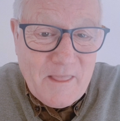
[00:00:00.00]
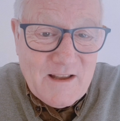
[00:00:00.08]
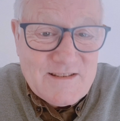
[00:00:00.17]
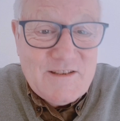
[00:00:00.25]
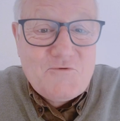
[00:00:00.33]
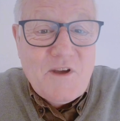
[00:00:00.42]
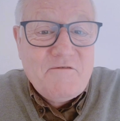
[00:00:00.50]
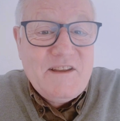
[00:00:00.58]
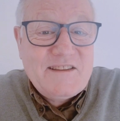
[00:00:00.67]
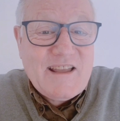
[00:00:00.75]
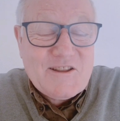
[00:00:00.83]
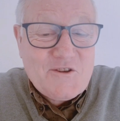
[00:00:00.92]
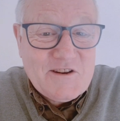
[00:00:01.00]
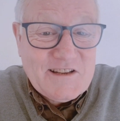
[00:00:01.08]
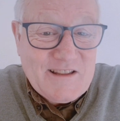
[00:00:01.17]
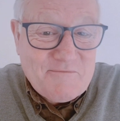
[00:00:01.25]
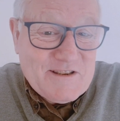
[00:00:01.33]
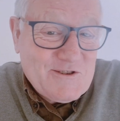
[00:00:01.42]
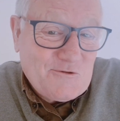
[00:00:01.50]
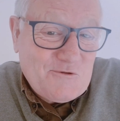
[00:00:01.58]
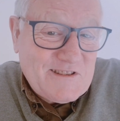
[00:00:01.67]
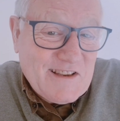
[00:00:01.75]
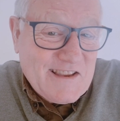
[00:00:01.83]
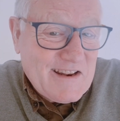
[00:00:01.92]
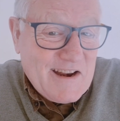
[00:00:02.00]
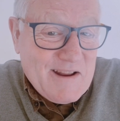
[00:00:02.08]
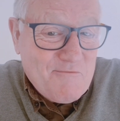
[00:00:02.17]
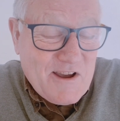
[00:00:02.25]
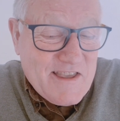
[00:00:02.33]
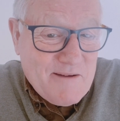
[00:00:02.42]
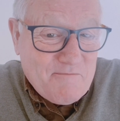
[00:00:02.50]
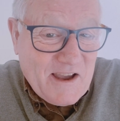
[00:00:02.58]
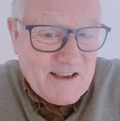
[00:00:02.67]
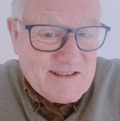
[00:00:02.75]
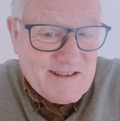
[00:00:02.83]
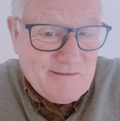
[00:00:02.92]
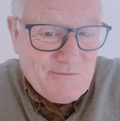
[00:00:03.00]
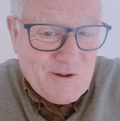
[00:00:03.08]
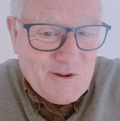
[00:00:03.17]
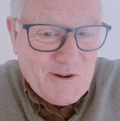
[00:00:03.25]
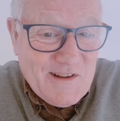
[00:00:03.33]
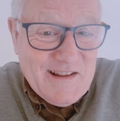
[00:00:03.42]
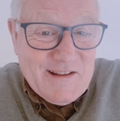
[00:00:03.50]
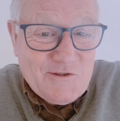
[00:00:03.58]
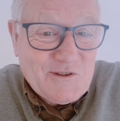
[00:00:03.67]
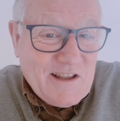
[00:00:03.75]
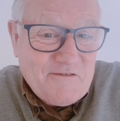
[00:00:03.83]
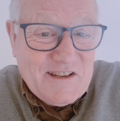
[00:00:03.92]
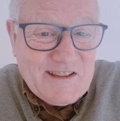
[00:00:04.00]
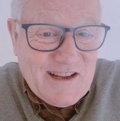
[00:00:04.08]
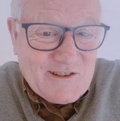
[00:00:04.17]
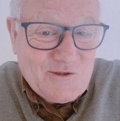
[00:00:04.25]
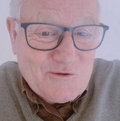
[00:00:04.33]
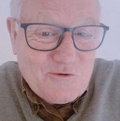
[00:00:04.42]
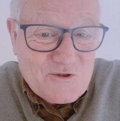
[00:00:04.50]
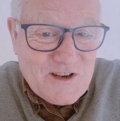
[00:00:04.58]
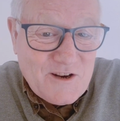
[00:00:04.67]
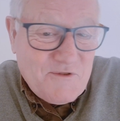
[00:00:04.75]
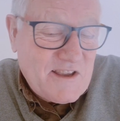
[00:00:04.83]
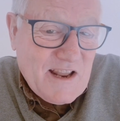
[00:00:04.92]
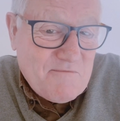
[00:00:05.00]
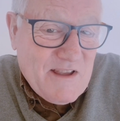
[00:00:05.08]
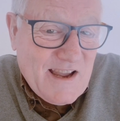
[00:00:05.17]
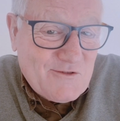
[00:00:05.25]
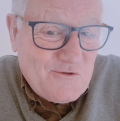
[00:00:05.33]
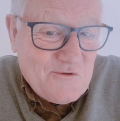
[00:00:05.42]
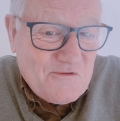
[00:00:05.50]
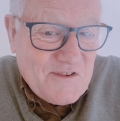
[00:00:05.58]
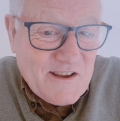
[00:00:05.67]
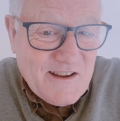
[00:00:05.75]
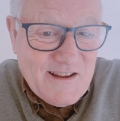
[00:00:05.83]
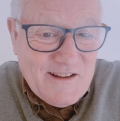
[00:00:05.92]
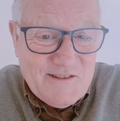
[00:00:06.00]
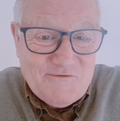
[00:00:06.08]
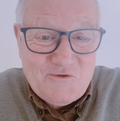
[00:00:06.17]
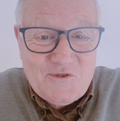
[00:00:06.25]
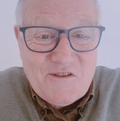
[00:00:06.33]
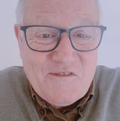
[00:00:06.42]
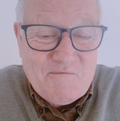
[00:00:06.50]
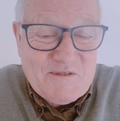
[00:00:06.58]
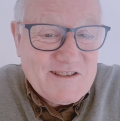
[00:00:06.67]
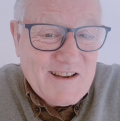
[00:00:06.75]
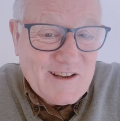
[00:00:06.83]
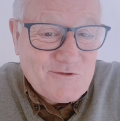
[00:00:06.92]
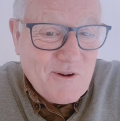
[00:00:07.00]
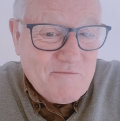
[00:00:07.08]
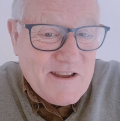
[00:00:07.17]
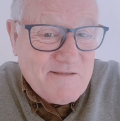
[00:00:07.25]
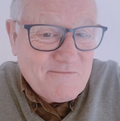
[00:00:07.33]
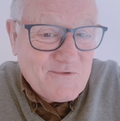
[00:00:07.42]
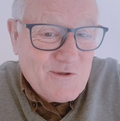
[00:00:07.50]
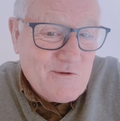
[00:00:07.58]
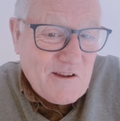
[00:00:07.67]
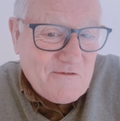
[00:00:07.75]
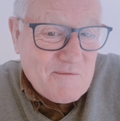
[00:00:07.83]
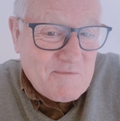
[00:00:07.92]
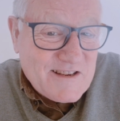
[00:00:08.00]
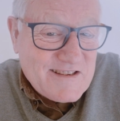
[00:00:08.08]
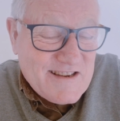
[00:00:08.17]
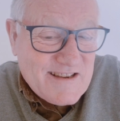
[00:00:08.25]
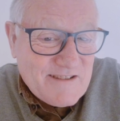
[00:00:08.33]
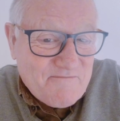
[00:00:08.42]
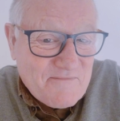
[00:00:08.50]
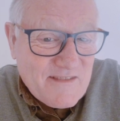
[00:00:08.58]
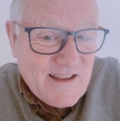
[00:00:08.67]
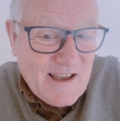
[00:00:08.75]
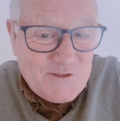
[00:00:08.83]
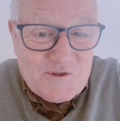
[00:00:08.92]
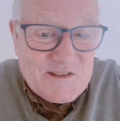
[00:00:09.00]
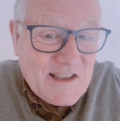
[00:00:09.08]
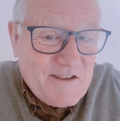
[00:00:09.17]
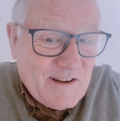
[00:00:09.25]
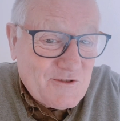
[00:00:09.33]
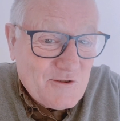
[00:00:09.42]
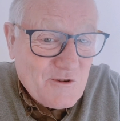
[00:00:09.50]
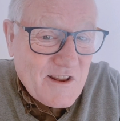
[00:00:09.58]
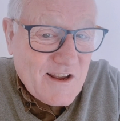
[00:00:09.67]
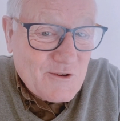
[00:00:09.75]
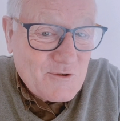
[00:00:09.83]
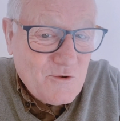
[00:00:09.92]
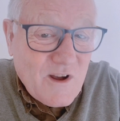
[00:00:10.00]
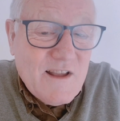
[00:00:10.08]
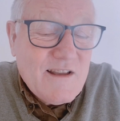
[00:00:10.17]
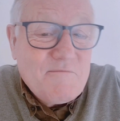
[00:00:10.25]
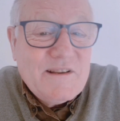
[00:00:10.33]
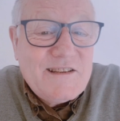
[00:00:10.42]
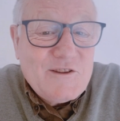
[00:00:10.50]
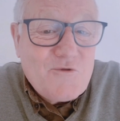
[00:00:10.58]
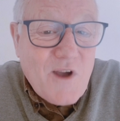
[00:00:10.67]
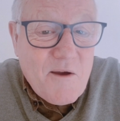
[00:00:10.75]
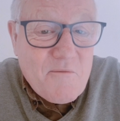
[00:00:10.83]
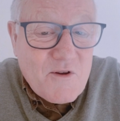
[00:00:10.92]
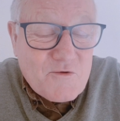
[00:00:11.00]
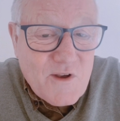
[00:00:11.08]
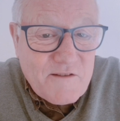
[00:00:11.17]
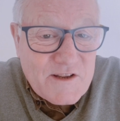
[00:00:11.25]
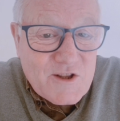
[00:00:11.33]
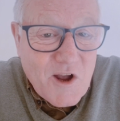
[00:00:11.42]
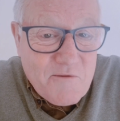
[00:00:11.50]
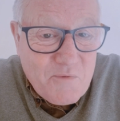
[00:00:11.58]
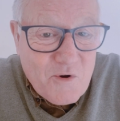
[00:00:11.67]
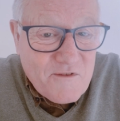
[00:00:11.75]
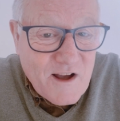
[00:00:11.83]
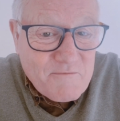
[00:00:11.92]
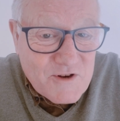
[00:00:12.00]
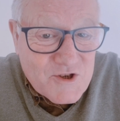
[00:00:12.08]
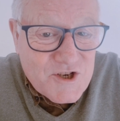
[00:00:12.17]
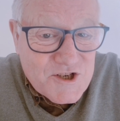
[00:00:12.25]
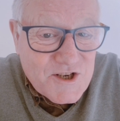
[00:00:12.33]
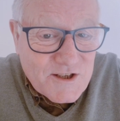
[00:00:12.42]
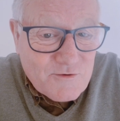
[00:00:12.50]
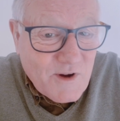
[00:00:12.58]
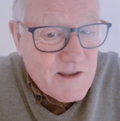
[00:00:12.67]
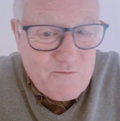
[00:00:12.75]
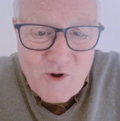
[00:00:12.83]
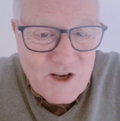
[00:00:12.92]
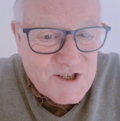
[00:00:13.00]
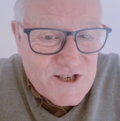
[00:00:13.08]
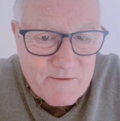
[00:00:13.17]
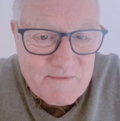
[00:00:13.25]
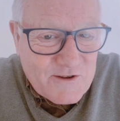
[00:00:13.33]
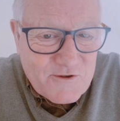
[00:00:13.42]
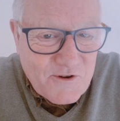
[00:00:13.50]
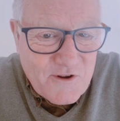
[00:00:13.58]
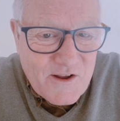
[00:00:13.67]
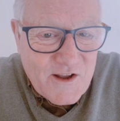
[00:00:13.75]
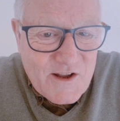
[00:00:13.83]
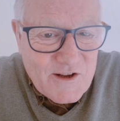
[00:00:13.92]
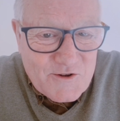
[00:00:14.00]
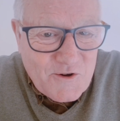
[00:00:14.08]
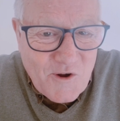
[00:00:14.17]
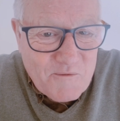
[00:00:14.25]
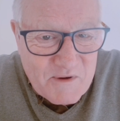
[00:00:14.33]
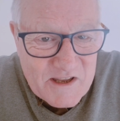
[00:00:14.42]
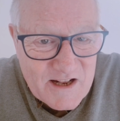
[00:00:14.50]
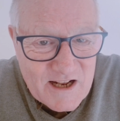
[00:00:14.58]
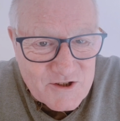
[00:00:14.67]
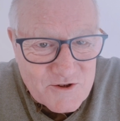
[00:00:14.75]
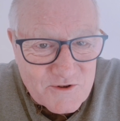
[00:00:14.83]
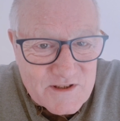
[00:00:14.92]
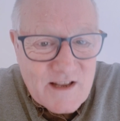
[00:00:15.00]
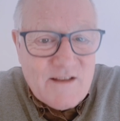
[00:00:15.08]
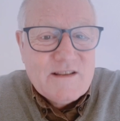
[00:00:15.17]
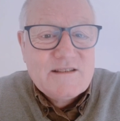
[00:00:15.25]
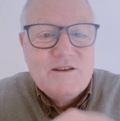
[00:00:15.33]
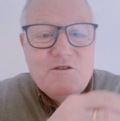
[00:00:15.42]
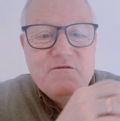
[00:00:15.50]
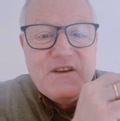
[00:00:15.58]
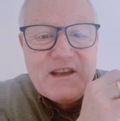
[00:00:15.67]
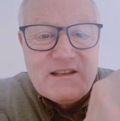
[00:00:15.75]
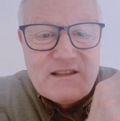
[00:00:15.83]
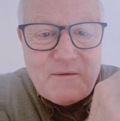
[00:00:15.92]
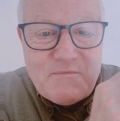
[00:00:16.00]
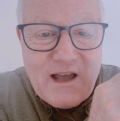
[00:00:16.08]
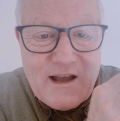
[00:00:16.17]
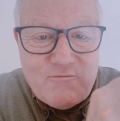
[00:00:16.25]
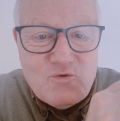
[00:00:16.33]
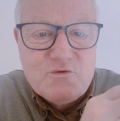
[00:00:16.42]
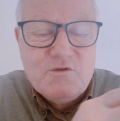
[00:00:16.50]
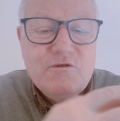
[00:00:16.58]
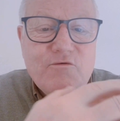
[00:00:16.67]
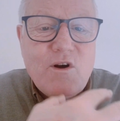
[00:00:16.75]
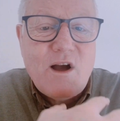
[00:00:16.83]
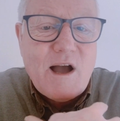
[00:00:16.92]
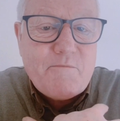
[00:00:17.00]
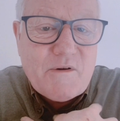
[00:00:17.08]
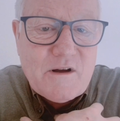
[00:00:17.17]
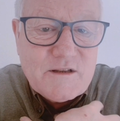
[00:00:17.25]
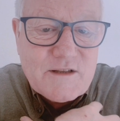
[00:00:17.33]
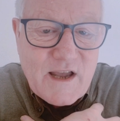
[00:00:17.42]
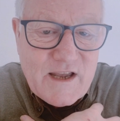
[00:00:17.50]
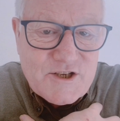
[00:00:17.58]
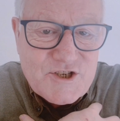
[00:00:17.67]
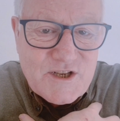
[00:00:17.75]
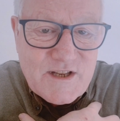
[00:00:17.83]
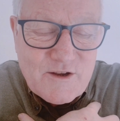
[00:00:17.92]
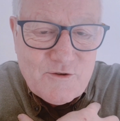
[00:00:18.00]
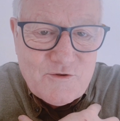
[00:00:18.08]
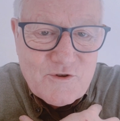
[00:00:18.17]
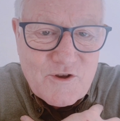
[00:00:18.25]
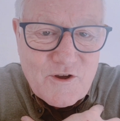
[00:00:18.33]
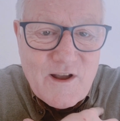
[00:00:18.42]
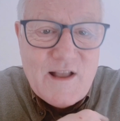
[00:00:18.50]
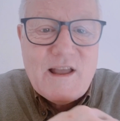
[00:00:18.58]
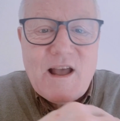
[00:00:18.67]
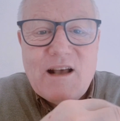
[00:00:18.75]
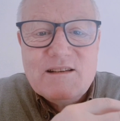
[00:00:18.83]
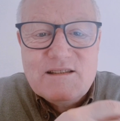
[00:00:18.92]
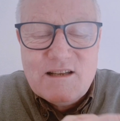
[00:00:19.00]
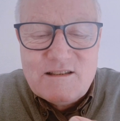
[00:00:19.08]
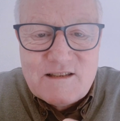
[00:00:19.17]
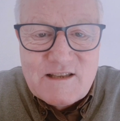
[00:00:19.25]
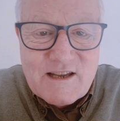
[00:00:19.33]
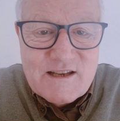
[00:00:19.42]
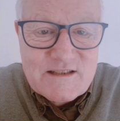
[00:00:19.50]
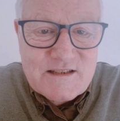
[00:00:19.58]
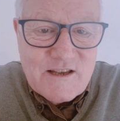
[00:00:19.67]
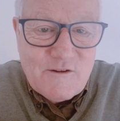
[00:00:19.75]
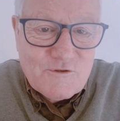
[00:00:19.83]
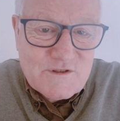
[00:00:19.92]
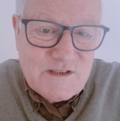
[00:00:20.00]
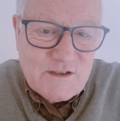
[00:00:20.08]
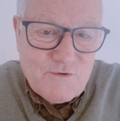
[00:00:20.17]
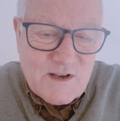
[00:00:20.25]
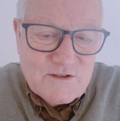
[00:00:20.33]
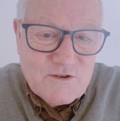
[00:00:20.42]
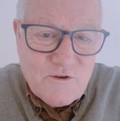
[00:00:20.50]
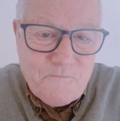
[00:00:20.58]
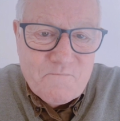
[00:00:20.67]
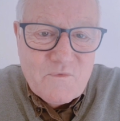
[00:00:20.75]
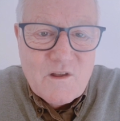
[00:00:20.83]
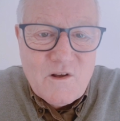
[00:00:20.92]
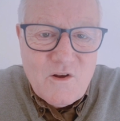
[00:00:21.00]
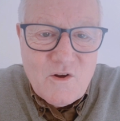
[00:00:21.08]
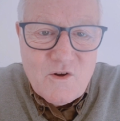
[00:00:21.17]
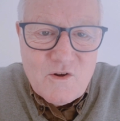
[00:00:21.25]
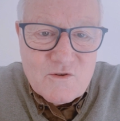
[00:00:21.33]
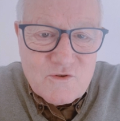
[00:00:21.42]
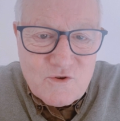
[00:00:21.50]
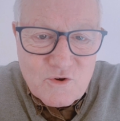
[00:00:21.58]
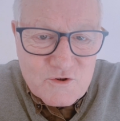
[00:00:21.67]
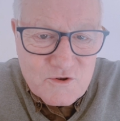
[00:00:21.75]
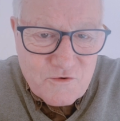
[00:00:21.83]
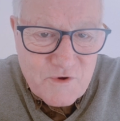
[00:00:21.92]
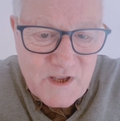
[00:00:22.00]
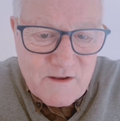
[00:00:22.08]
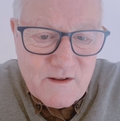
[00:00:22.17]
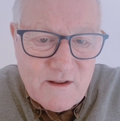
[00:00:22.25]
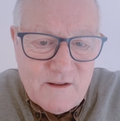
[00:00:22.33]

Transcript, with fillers: Si tu invites quelqu'un à ta maison, tu sais qu'il a les moyens, par exemple, euh, de t'inviter à son tour chez lui. Quel bien as-tu fait Tu t'es fait plaisir à toi-même, tu lui as fait plaisir, et tu sais qu'il va te donner un retour. Mais si tu, invites un pauvre à manger chez toi, il pourra jamais te, repayer la chose. C'est le véritable amour. Nous devons apprendre à être généreux du cœur, à s'intéresser aux situations euh, d'autrui.